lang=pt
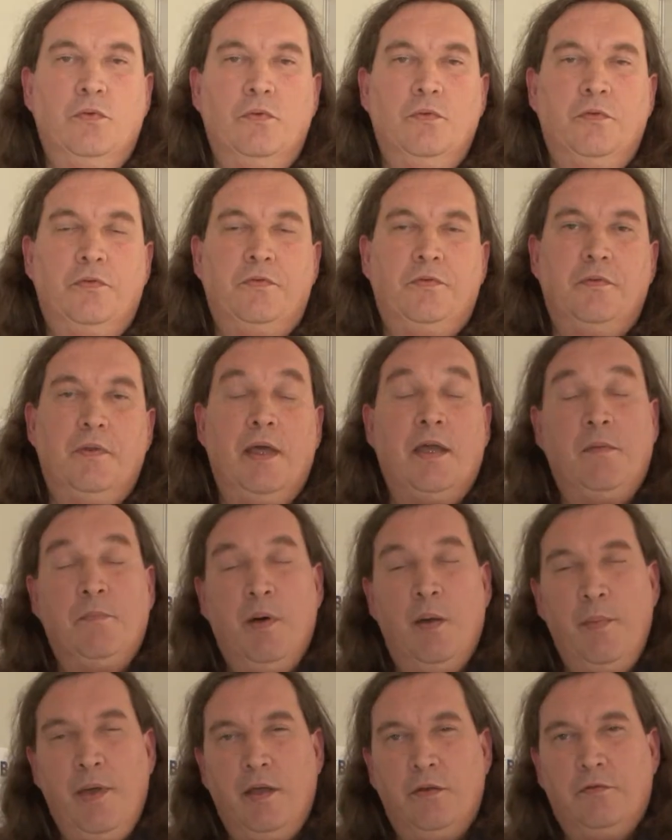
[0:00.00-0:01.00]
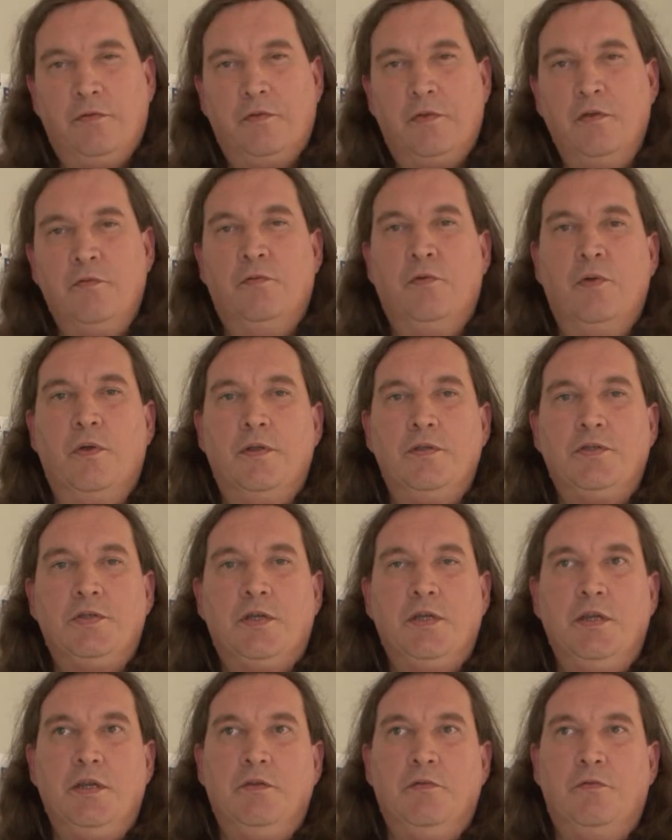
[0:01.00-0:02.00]
Os equipamentos que foram
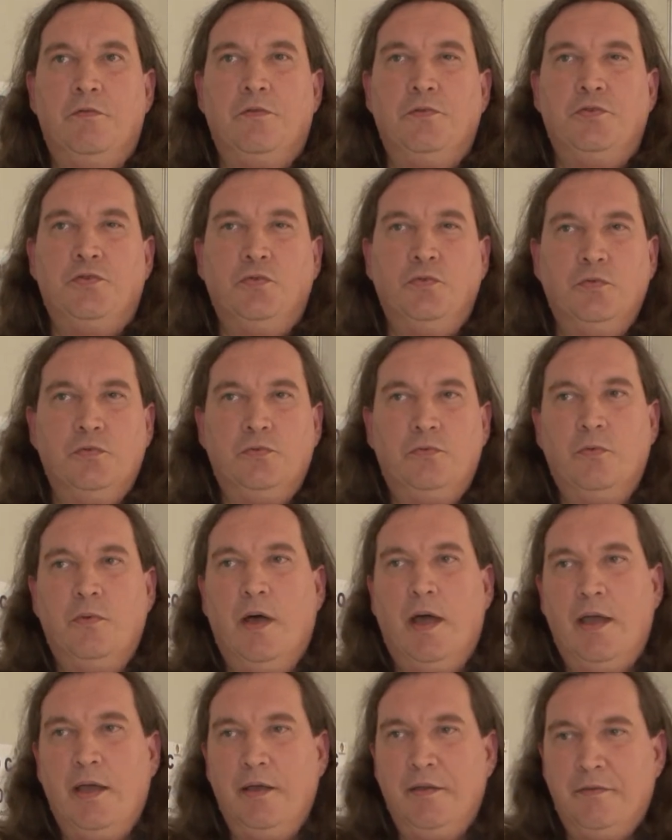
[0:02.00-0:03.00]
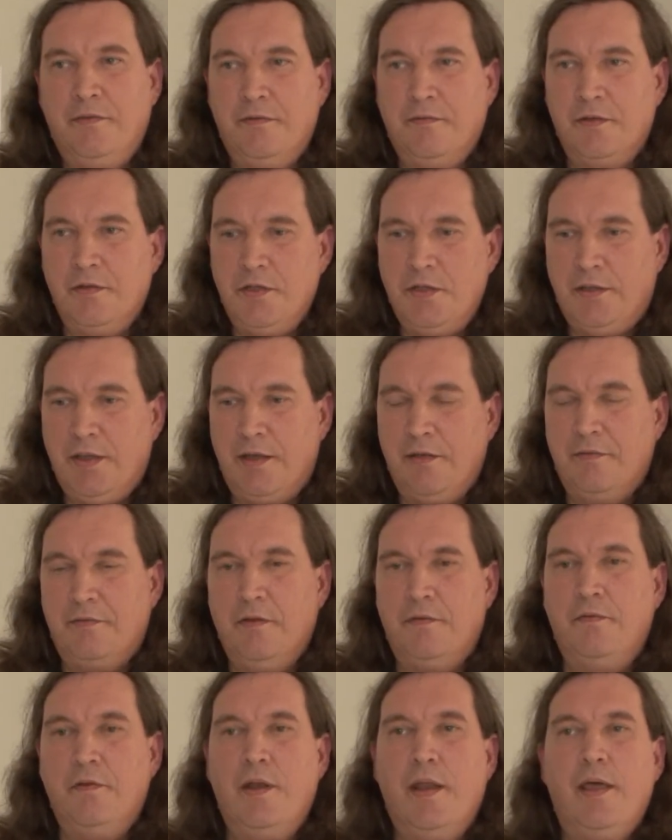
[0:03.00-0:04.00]
adquiridos junto a esses editais
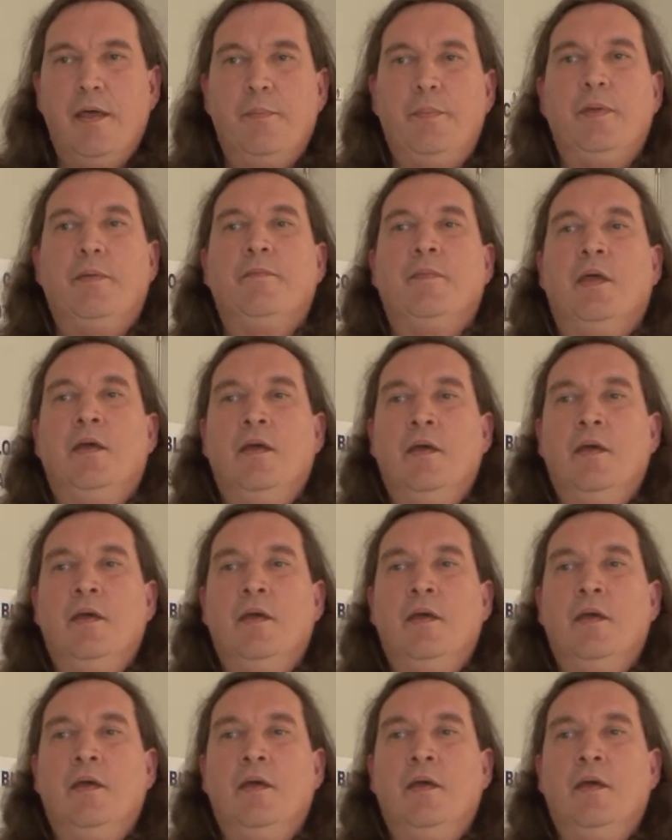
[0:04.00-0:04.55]
da FINEP